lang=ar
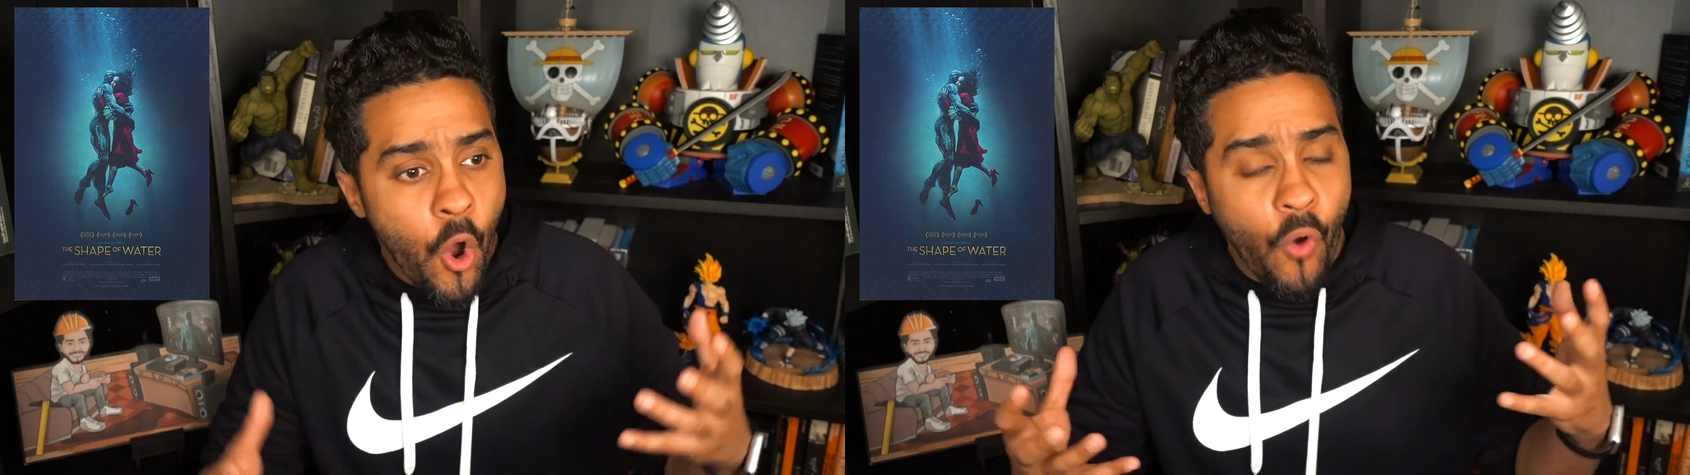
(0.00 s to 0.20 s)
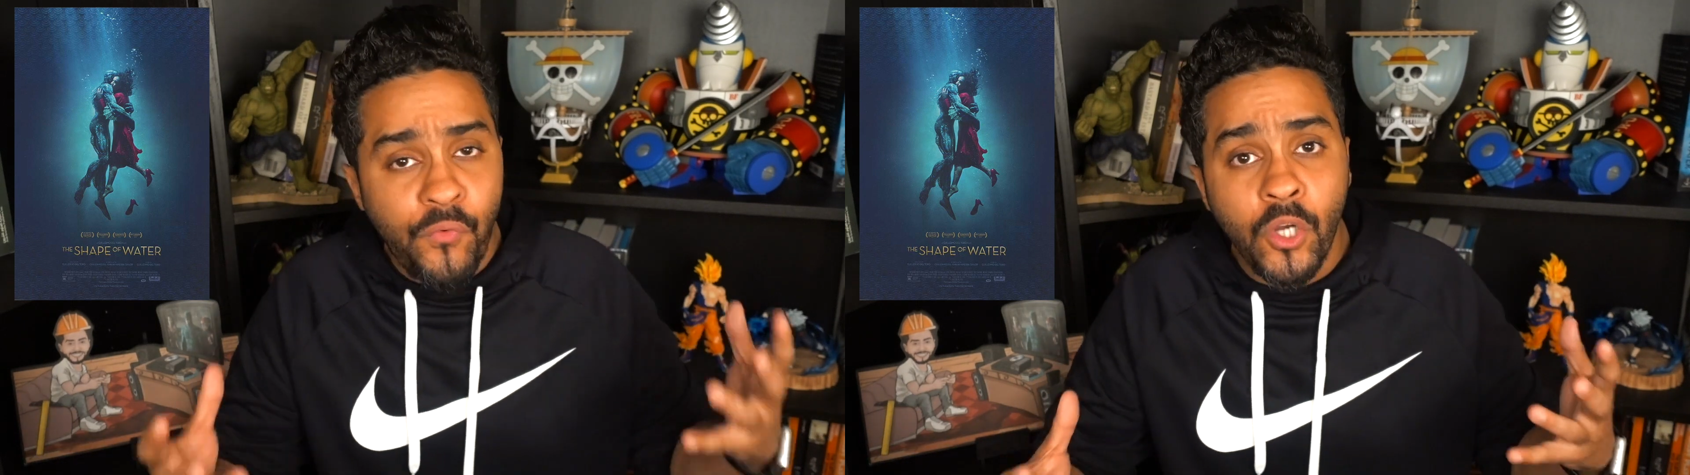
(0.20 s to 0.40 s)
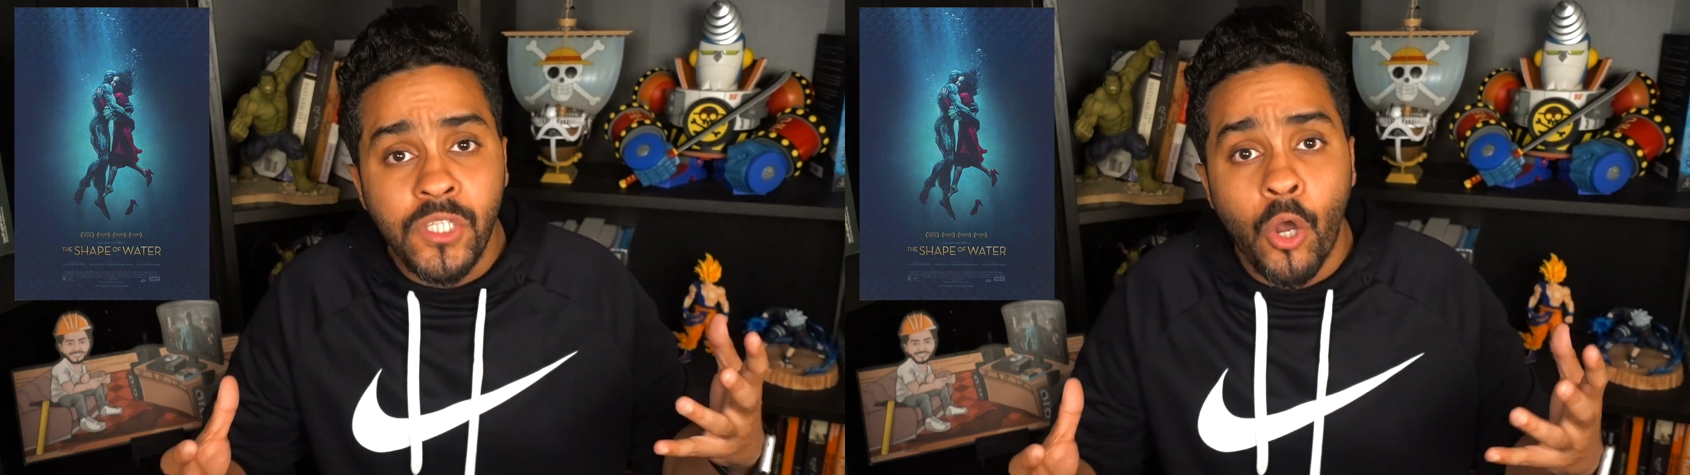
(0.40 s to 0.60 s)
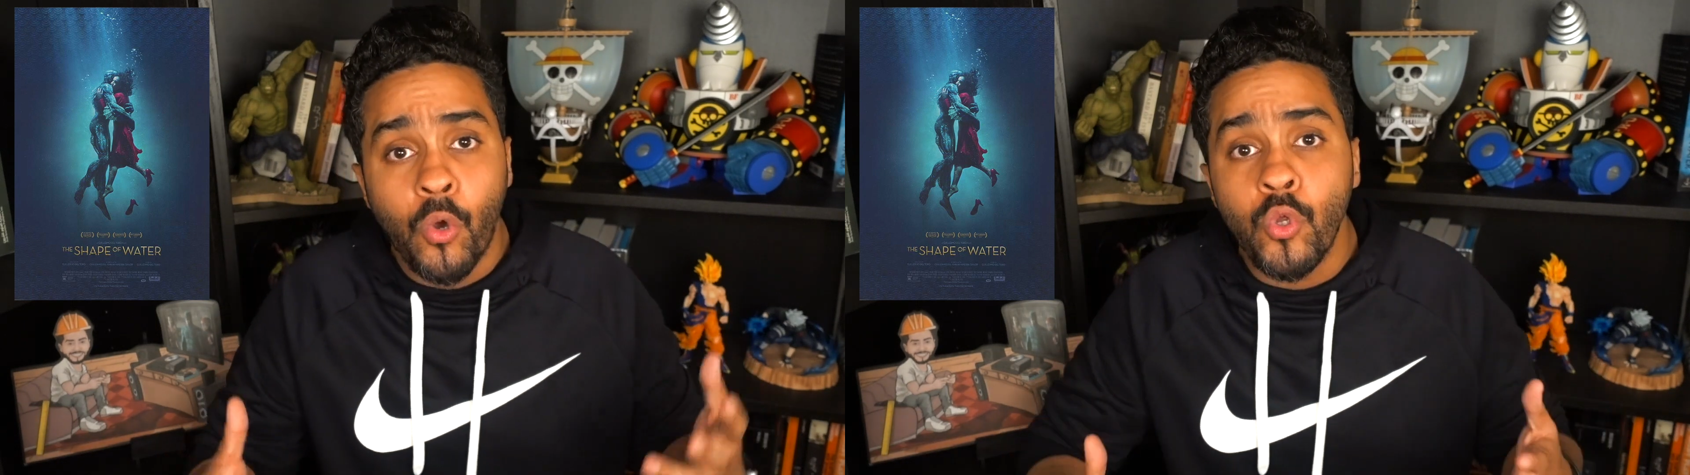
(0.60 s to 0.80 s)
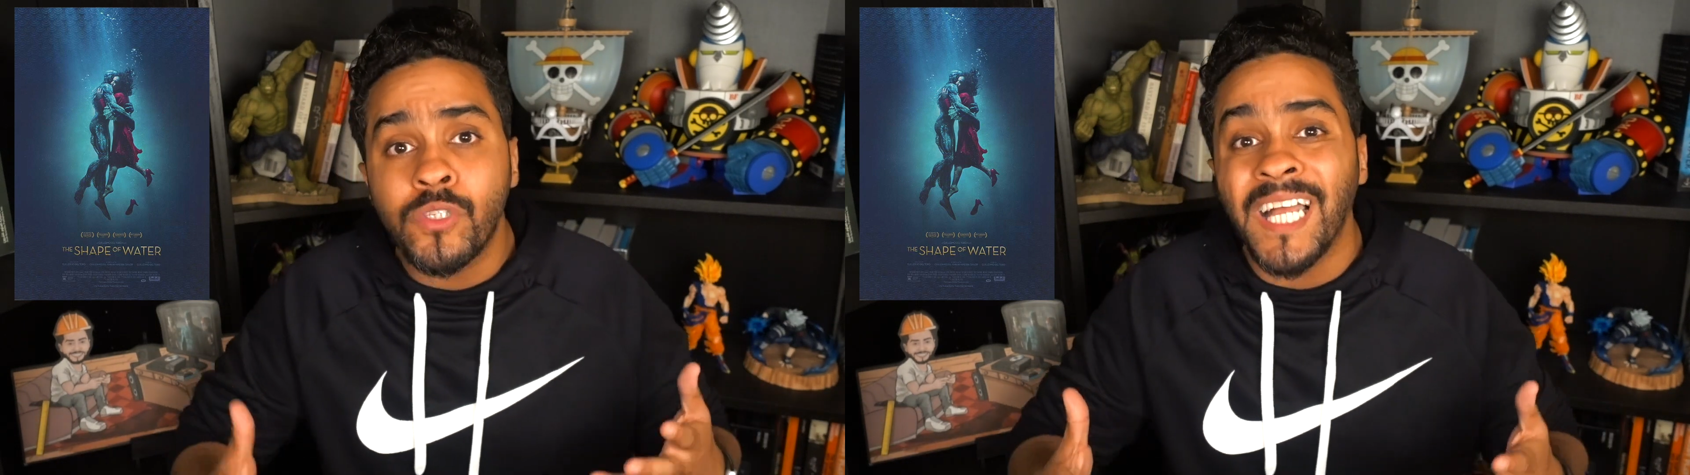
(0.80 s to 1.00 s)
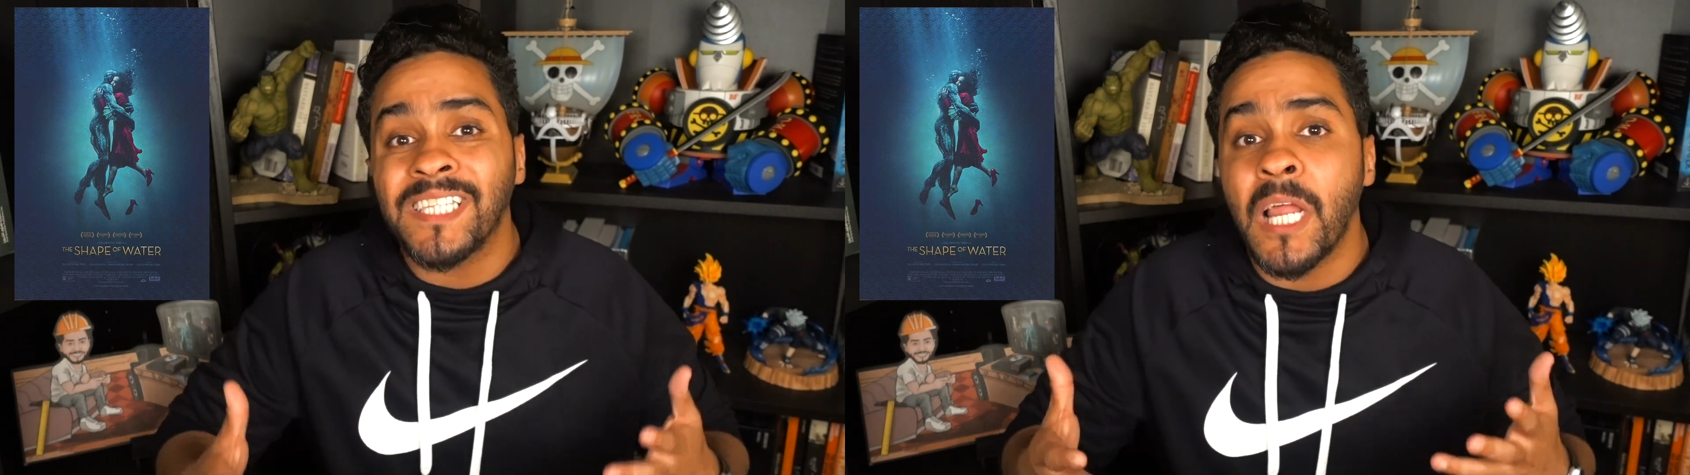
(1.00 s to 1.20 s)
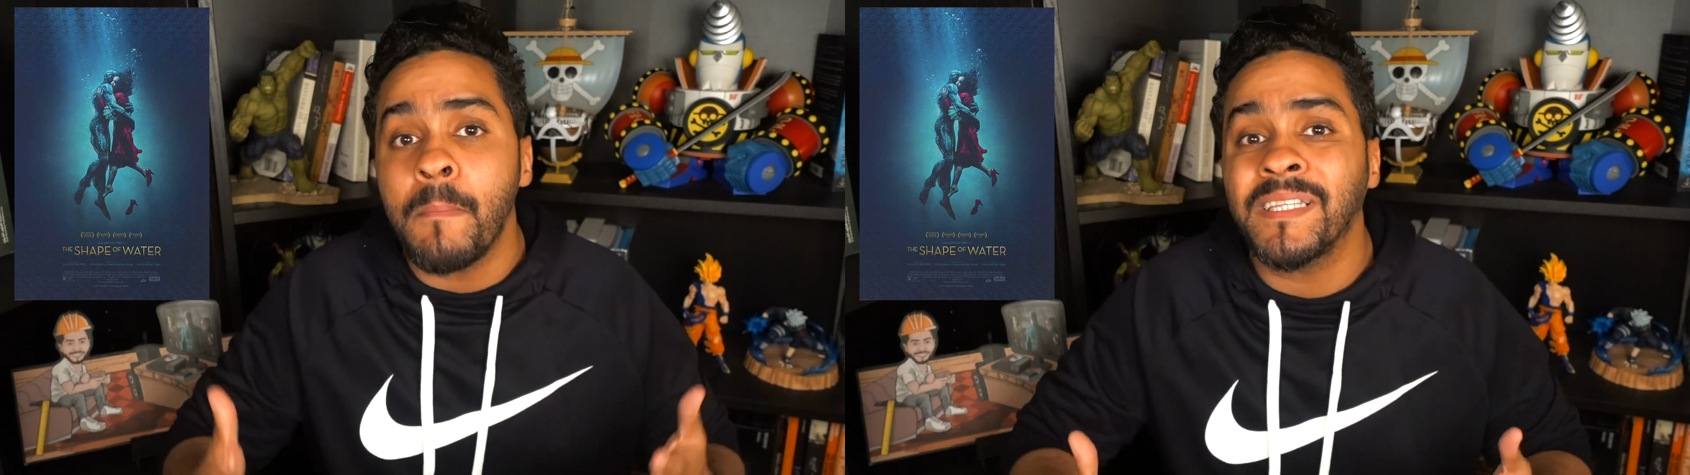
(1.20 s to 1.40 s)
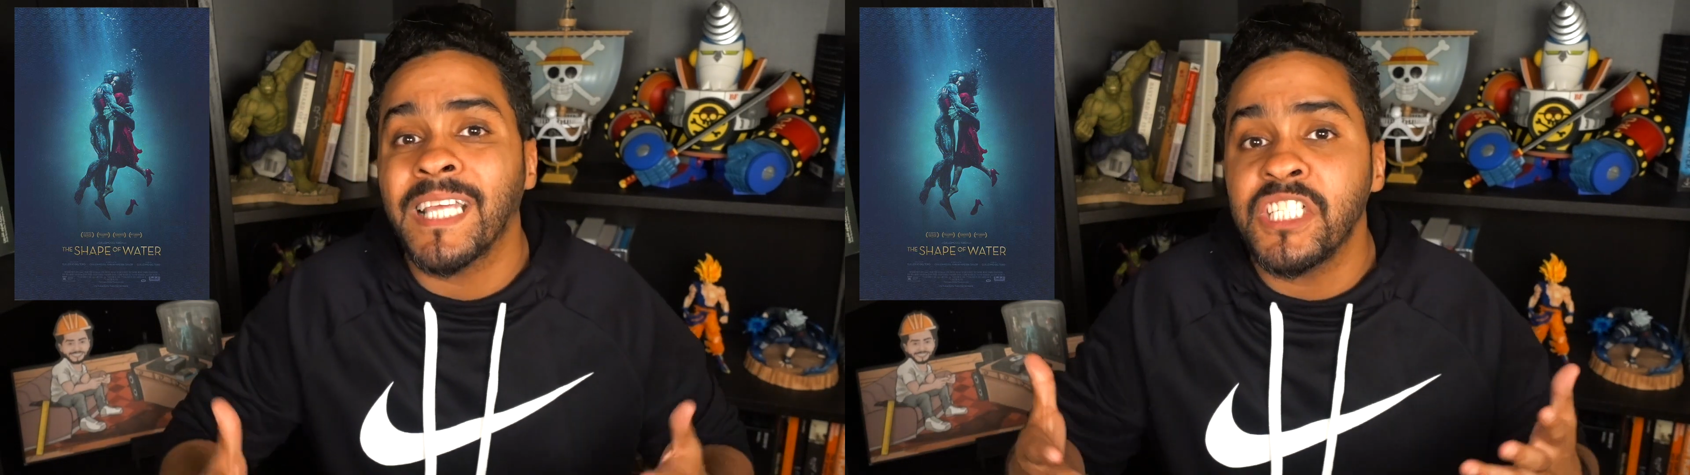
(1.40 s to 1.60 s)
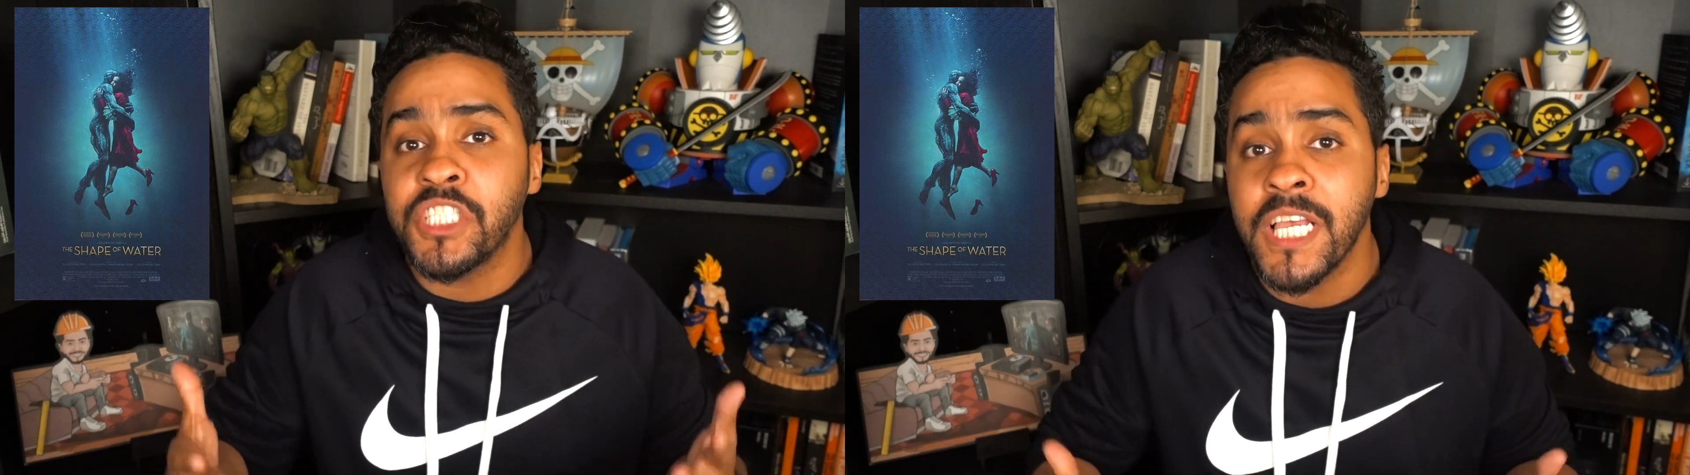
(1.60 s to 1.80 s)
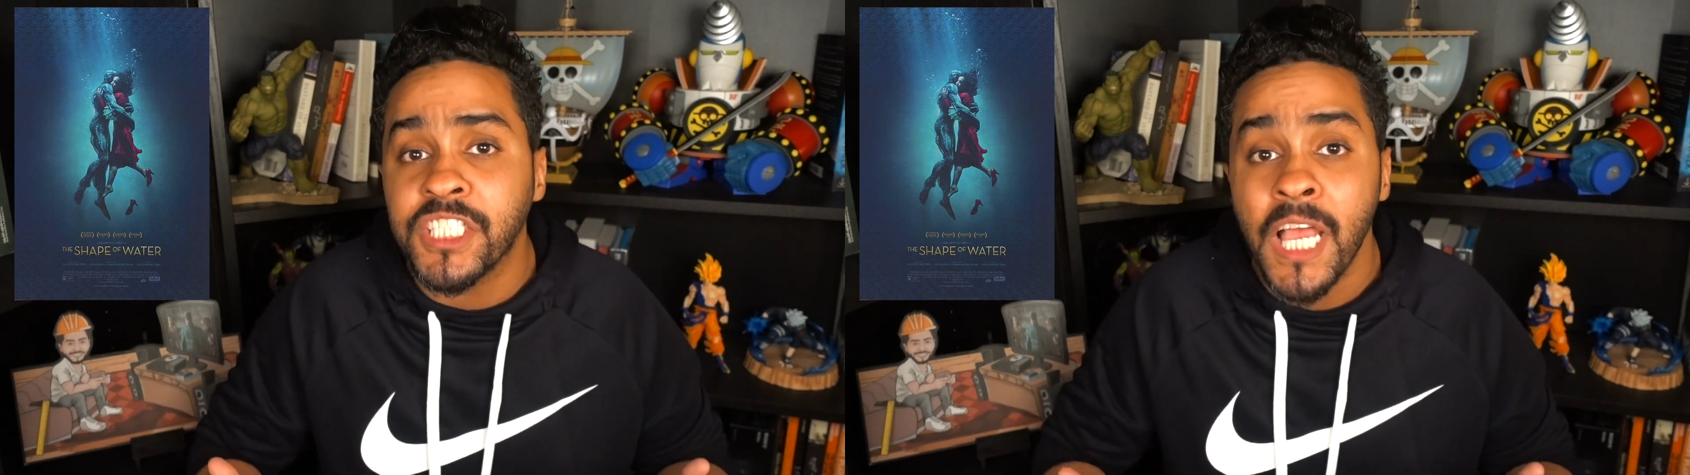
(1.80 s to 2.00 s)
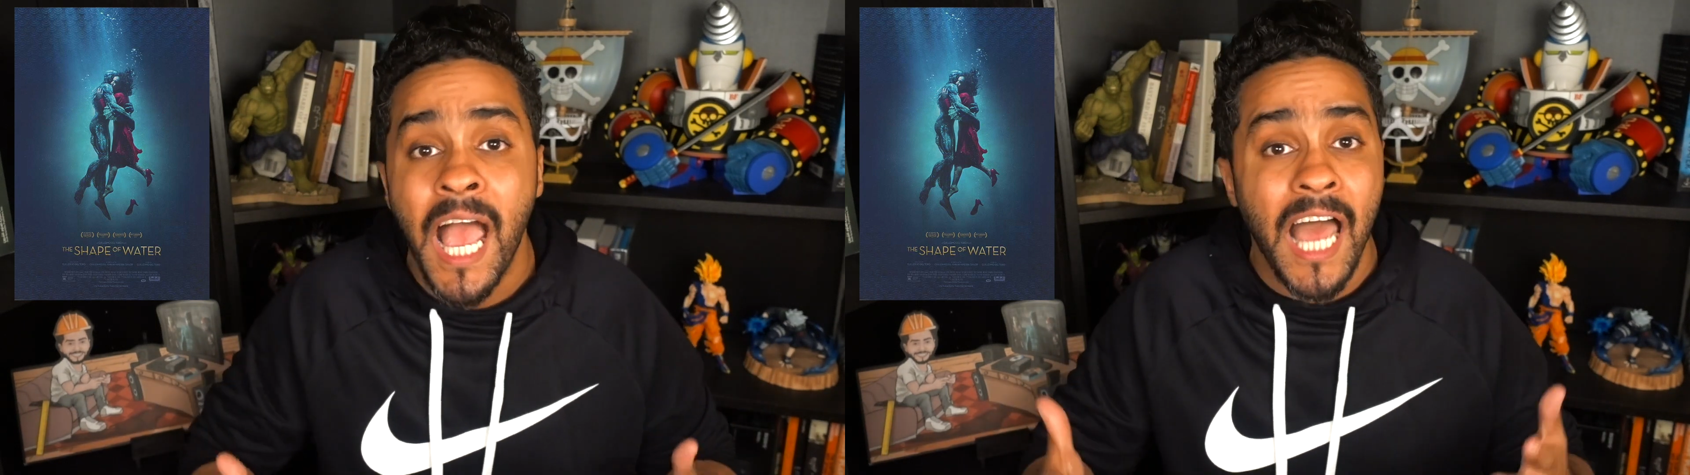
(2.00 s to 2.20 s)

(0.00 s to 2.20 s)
وفوق ده كله تحت رحمة الجيش